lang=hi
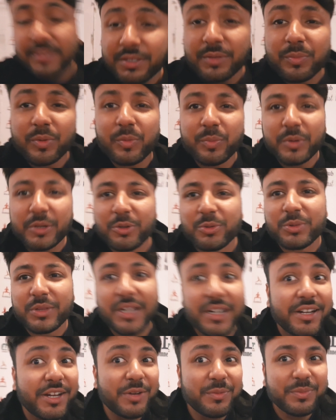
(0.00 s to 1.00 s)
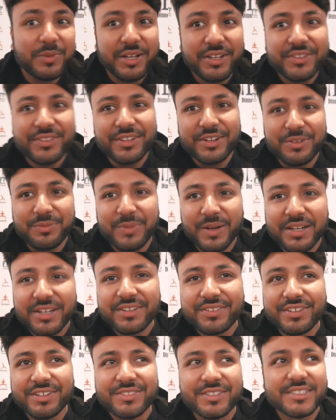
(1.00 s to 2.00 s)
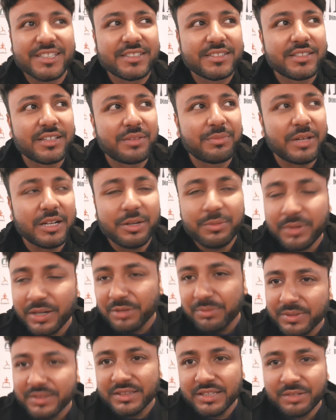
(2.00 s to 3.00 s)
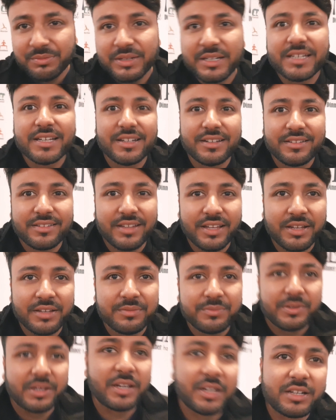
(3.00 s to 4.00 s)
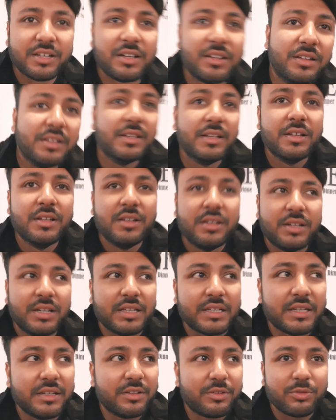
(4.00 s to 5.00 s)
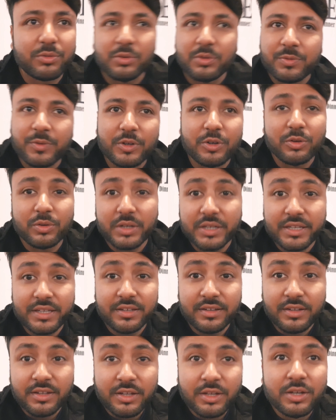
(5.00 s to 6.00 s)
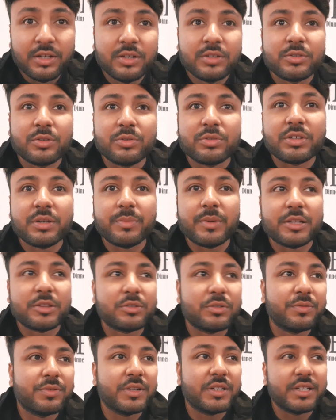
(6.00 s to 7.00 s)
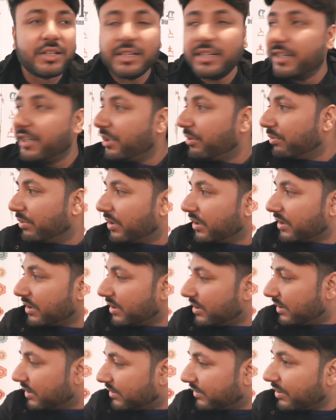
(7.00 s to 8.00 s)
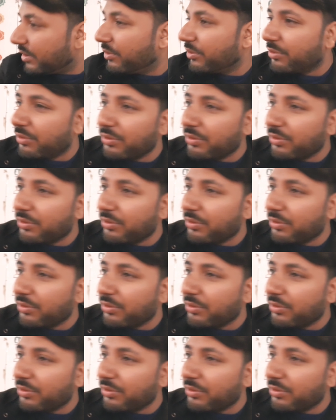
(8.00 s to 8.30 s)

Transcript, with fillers: सिर्फ पोपट होता है ट्रिप का तो सिर्फ बारिश की वजह से हमारा बड़ा मन था मनीकरण साहिब जाने का लेकिन स्नोफॉल हो गई तो उसके बाद तो फिर लेट ही होना था चलो